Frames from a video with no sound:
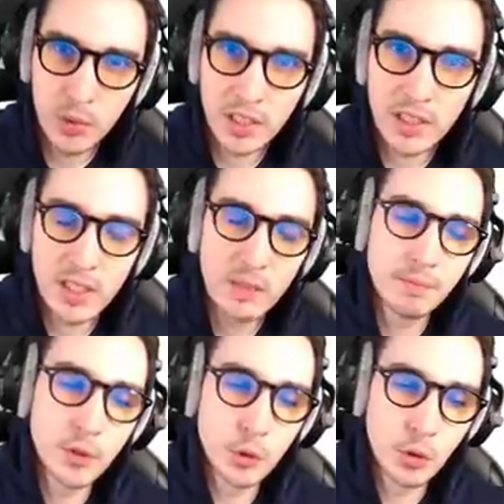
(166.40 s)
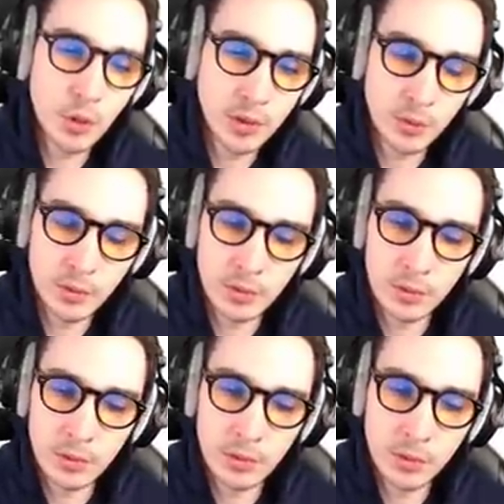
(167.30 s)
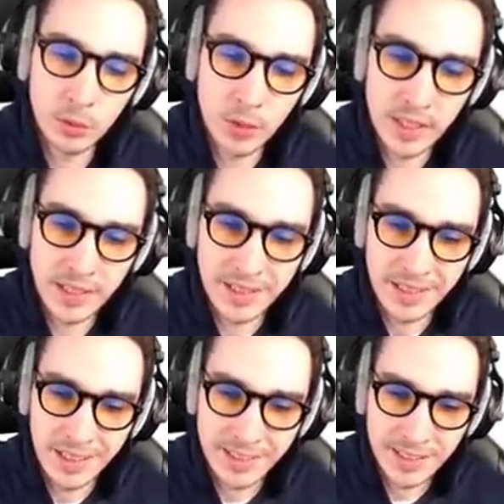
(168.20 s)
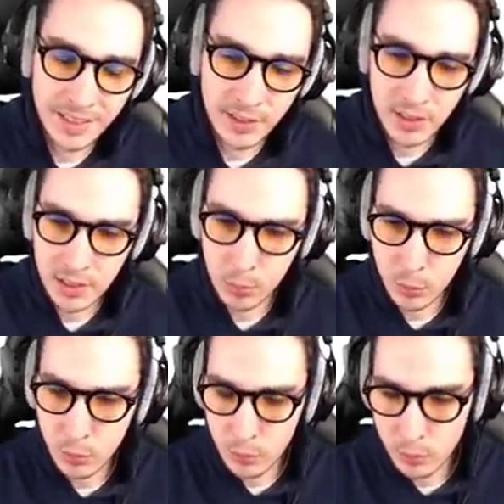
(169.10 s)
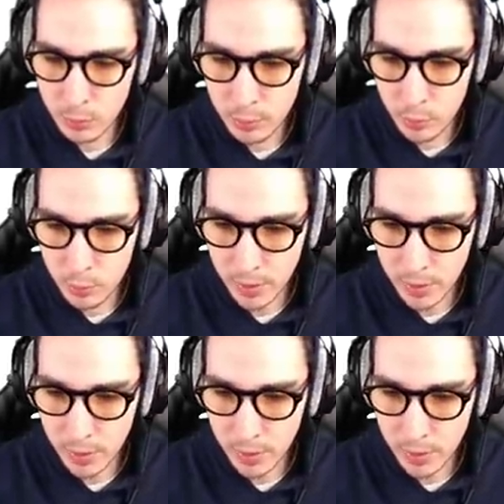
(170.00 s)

est un petit peu tricky, je crois que celui-là est assez caché et peu de,